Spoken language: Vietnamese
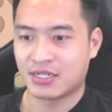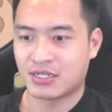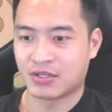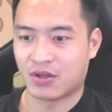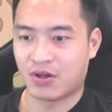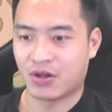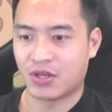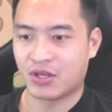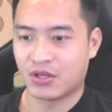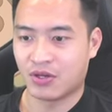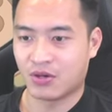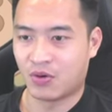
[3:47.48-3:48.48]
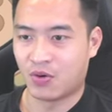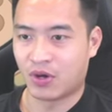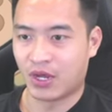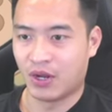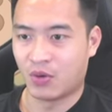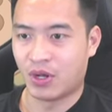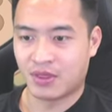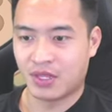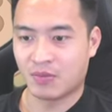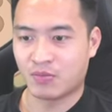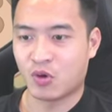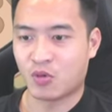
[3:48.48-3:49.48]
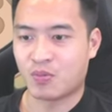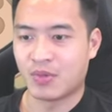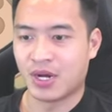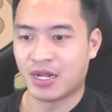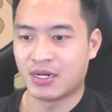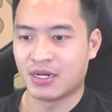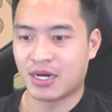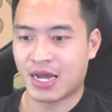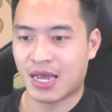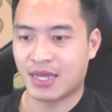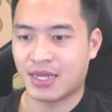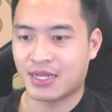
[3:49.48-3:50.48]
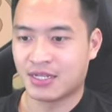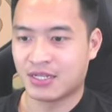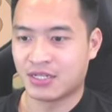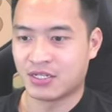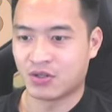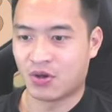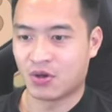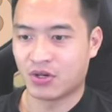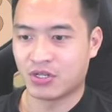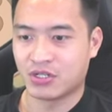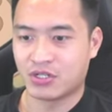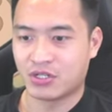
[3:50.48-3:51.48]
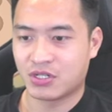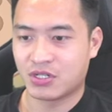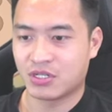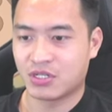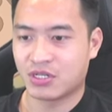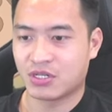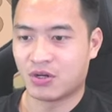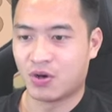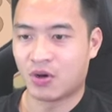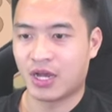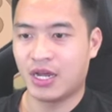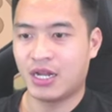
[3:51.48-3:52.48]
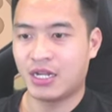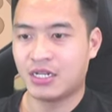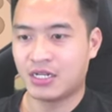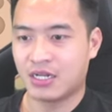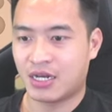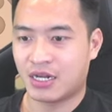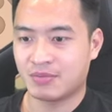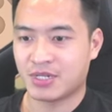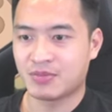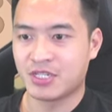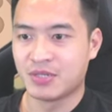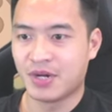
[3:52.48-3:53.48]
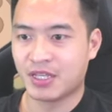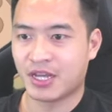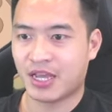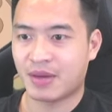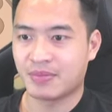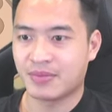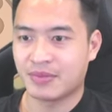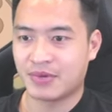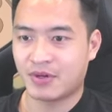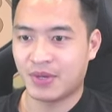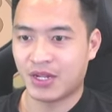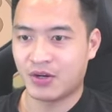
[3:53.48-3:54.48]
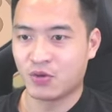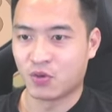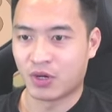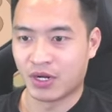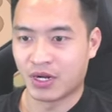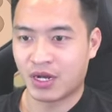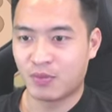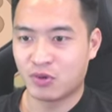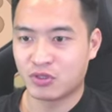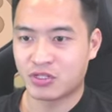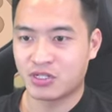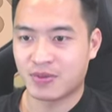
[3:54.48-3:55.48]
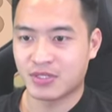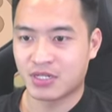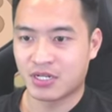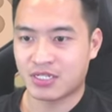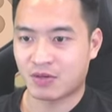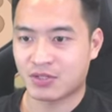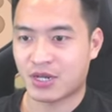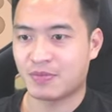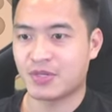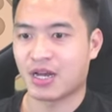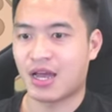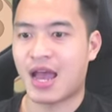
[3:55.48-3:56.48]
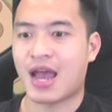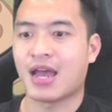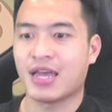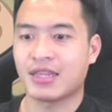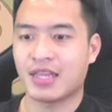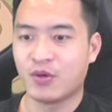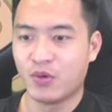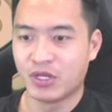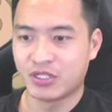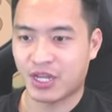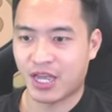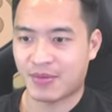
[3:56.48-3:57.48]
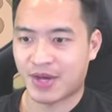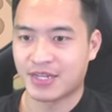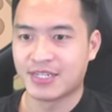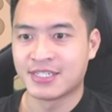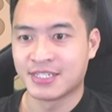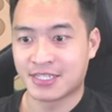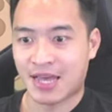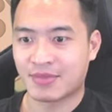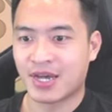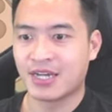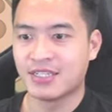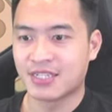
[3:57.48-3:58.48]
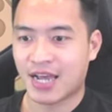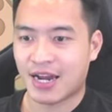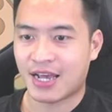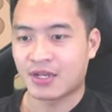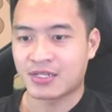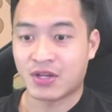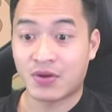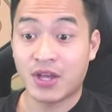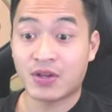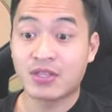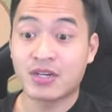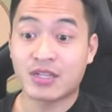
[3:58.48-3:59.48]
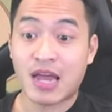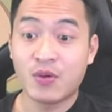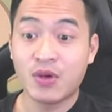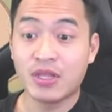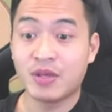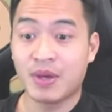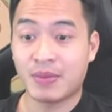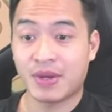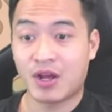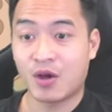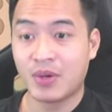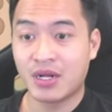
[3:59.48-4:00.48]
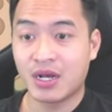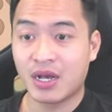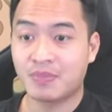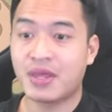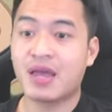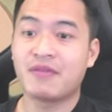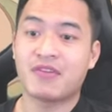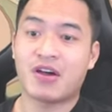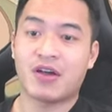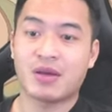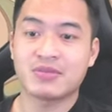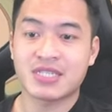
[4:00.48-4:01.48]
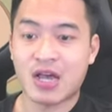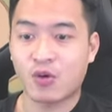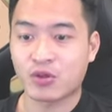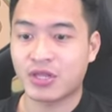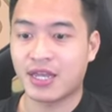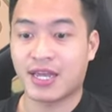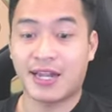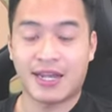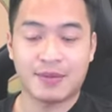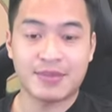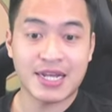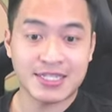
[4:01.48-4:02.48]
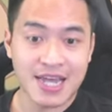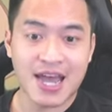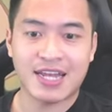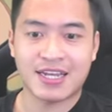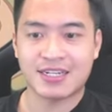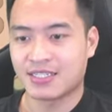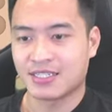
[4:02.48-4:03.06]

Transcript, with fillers: Rồi, ok luôn. Tiếp tục mười lần nữa này. Rồi, ok, lên uh, năm trăm chín mươi rồi anh em. Biết là đủ để nâng cấp luôn cho chư Bất Giới lên sáu trăm nhỉ. À, hết tài nguyên rồi anh em ạ. Cái tạm thời như này đã. Sau đấy còn thừa tài nguyên thì mình bắt đầu mới nâng cấp thêm vào em sang Ngộ Tịnh hay là em Na Cha nhé.